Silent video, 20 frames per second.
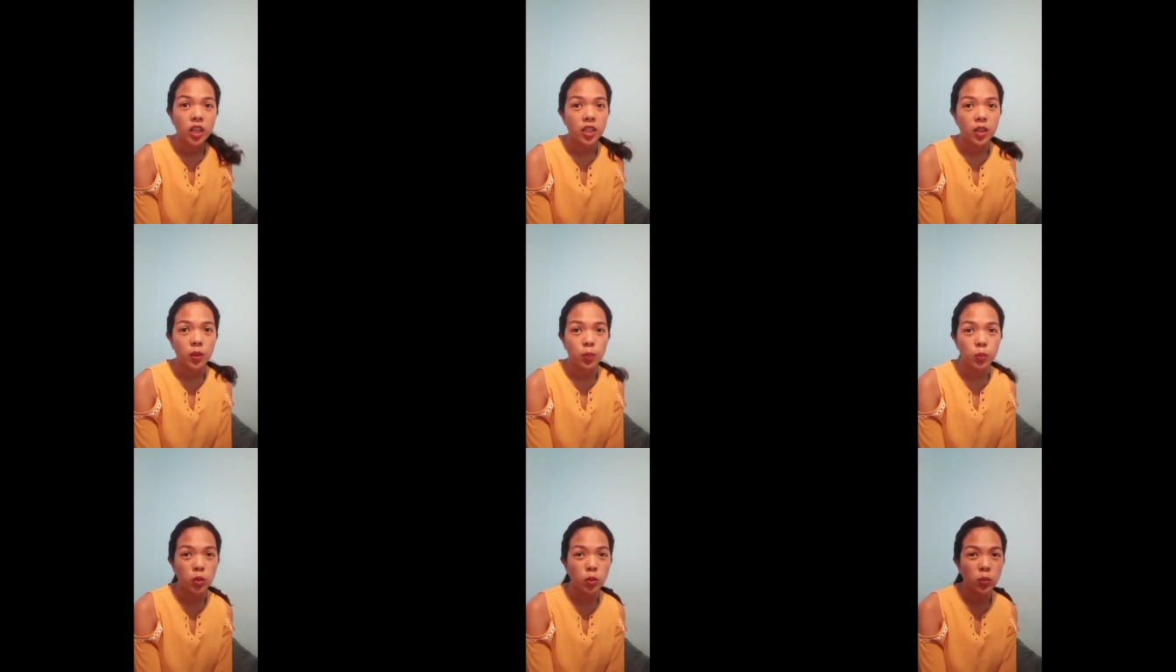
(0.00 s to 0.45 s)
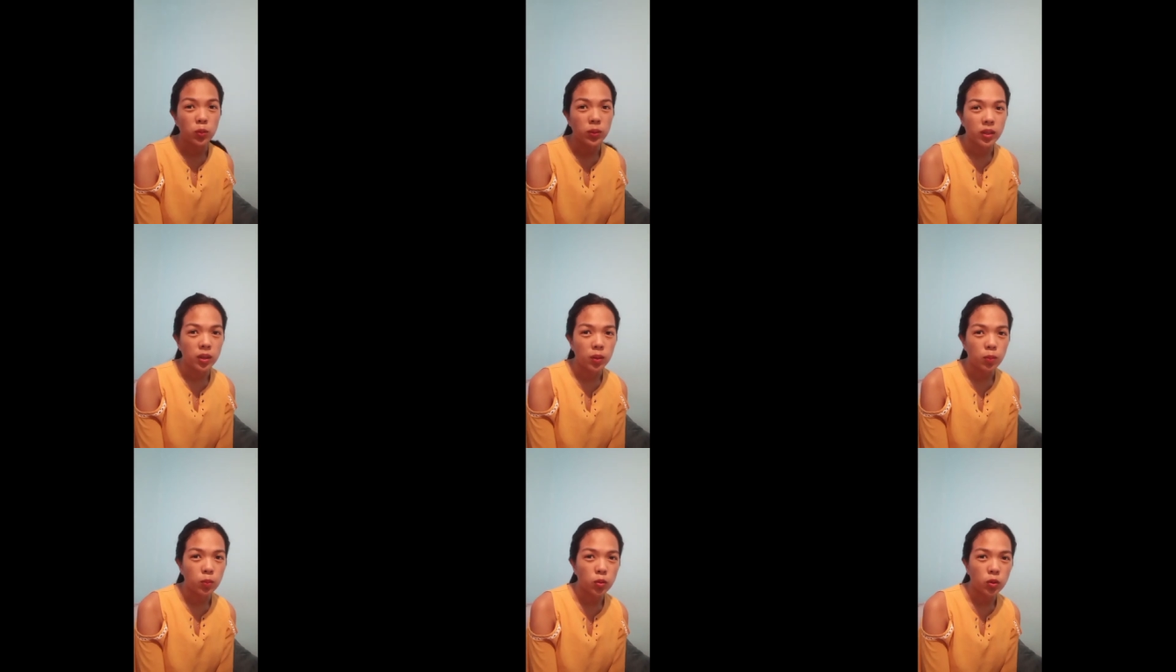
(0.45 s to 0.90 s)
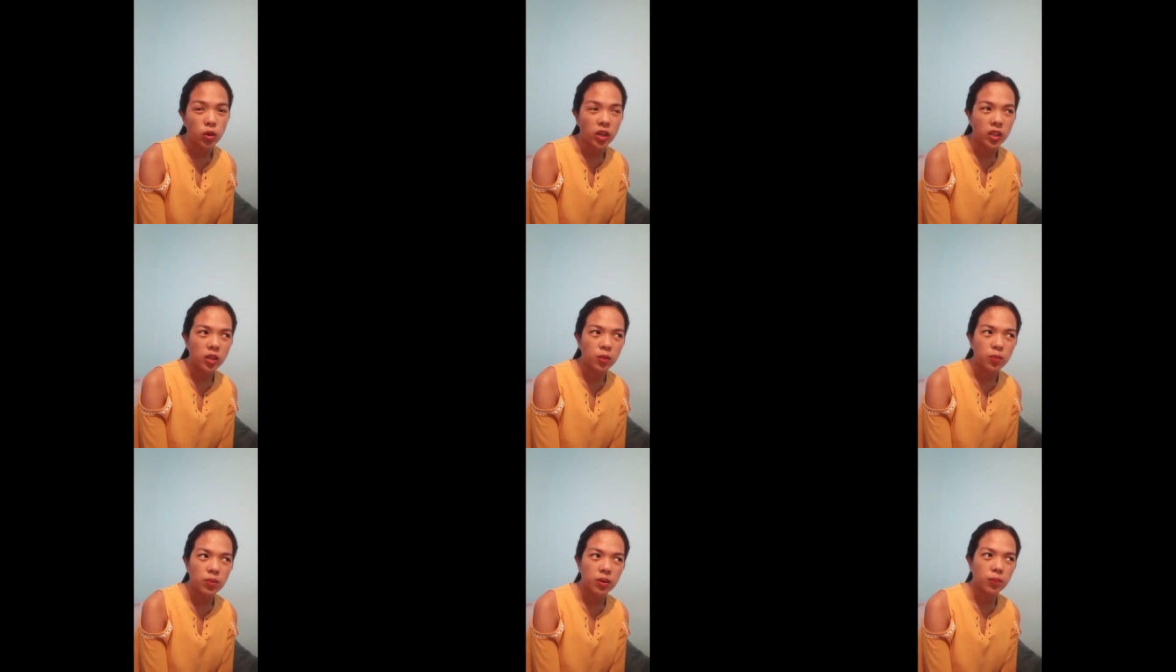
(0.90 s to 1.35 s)
tapno matamoy
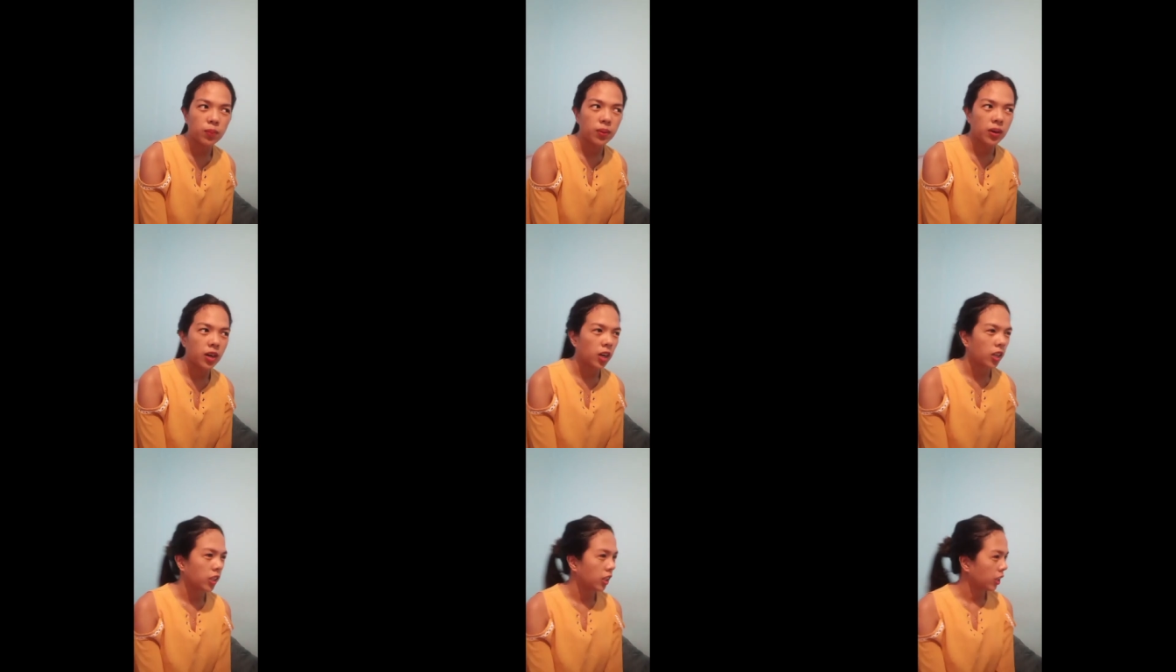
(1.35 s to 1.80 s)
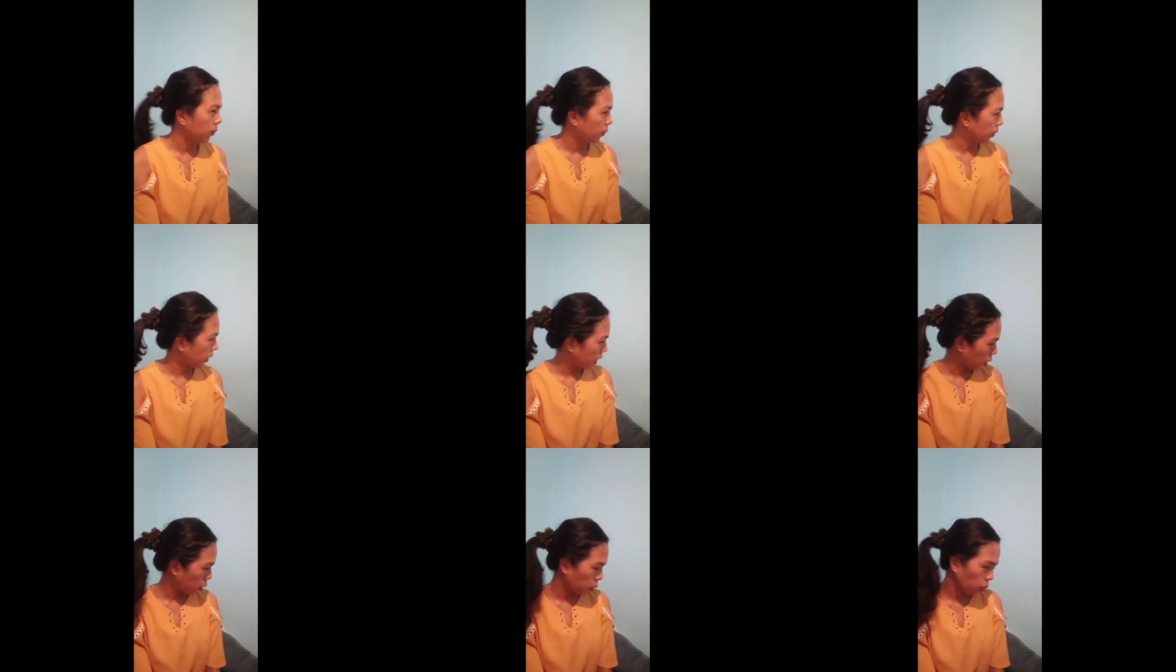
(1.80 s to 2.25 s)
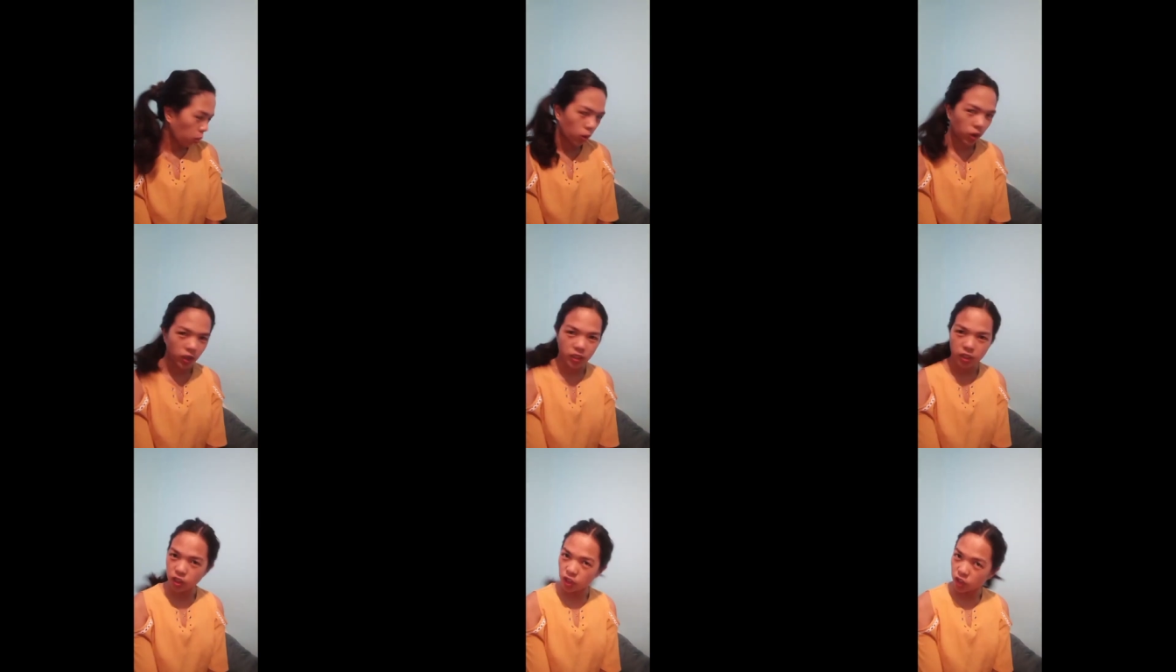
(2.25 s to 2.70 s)
at ibagpagay tibiyag ko
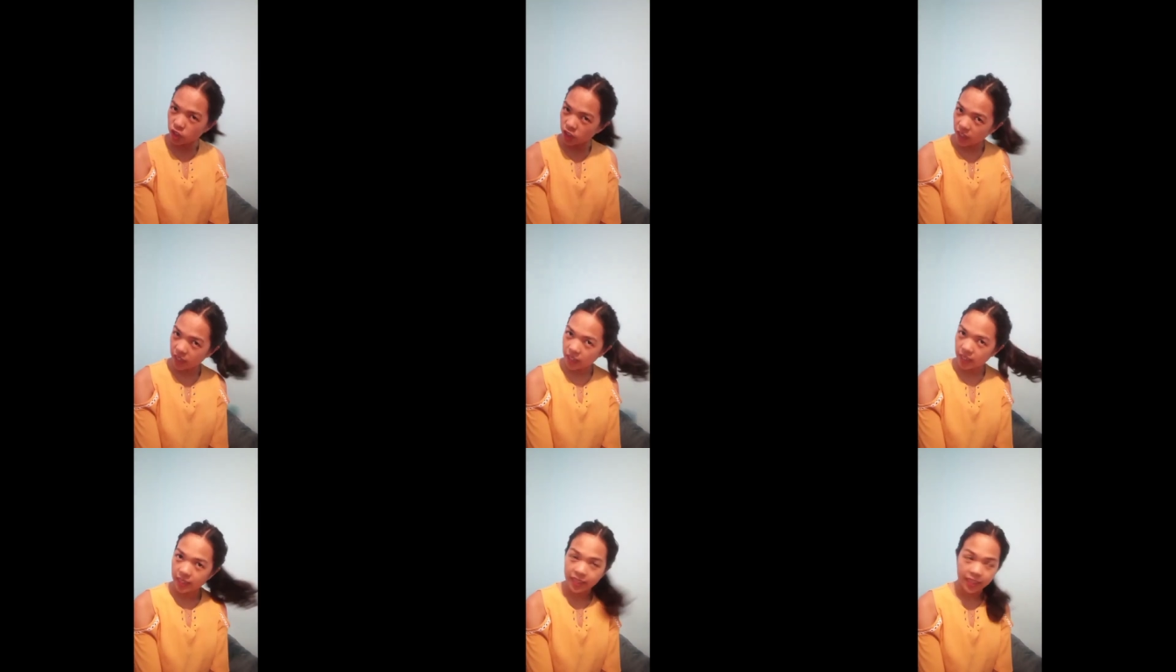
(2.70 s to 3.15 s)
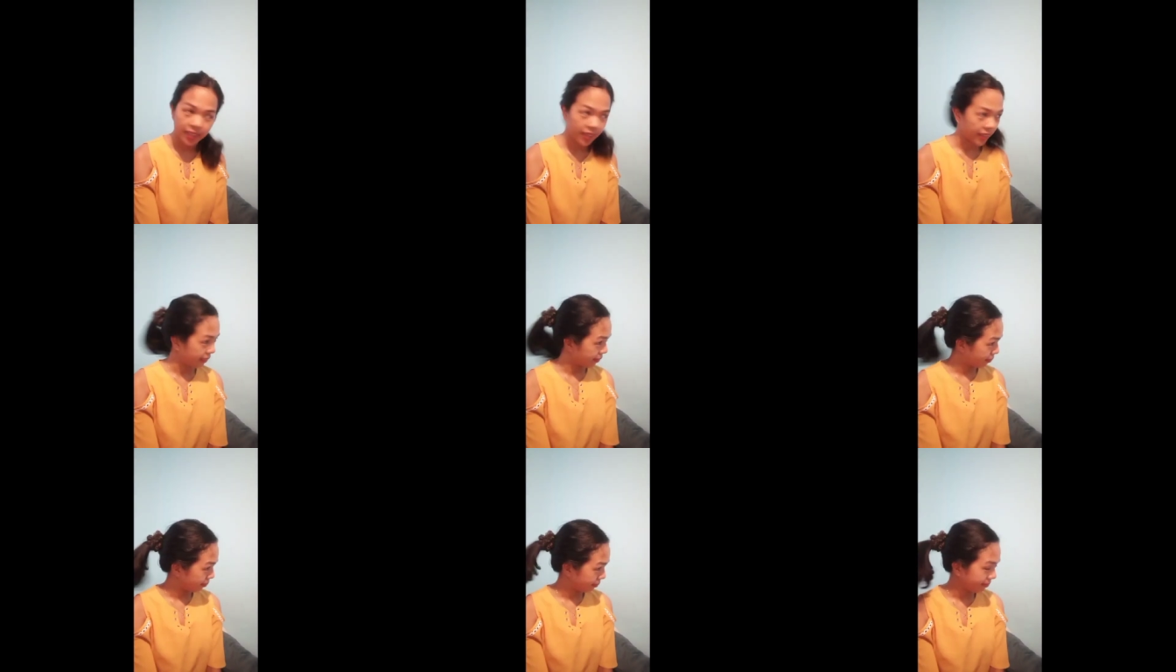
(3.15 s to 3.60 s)
kasi dyan.